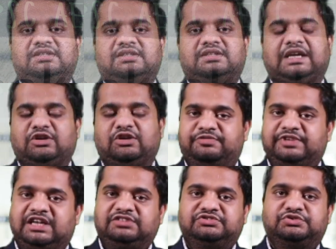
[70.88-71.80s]
हेलो
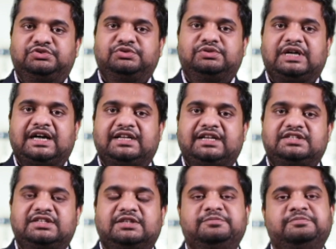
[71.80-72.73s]
फ्रेंड्स तो आज
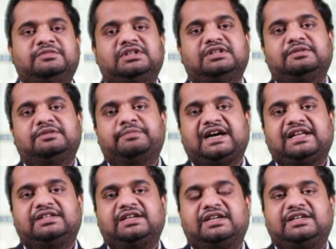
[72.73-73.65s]
हम बात
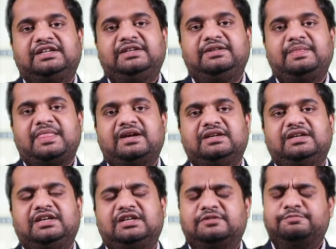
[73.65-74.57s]
करेंगे एक
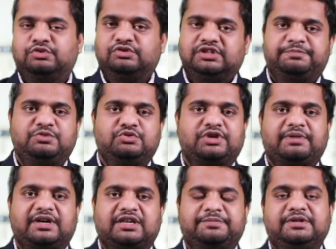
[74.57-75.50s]
बुक रिव्यू के बारे
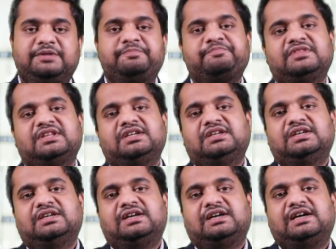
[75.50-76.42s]
में
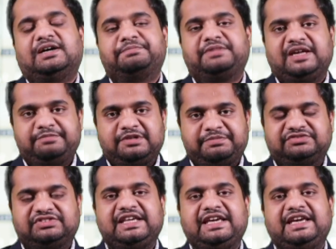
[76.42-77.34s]
आपकी एम पी
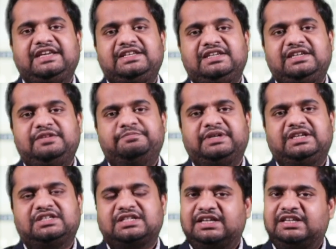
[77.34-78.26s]
ए की परीक्षा
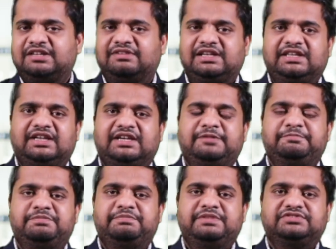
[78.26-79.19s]
आने वाली है एम
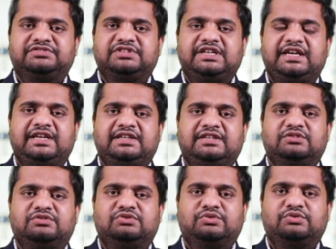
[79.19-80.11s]
पी ए
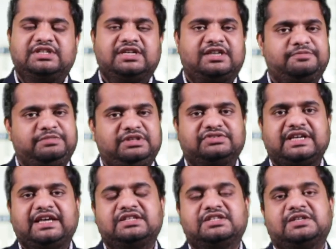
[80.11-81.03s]
2020 का
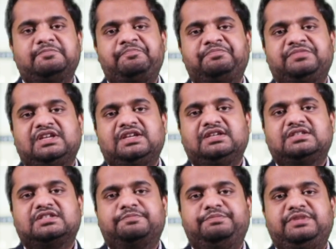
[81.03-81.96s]
एग्ज़ाम
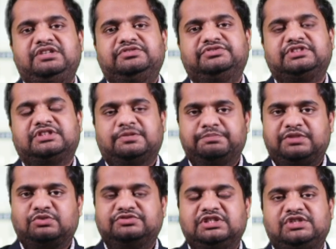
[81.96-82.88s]
26 सितंबर को
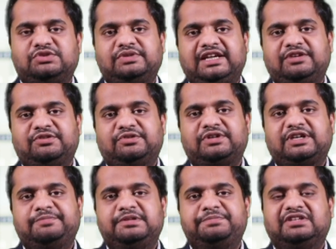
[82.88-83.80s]
शेड्यूल है और एम पी
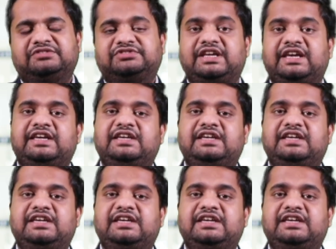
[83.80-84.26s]
ए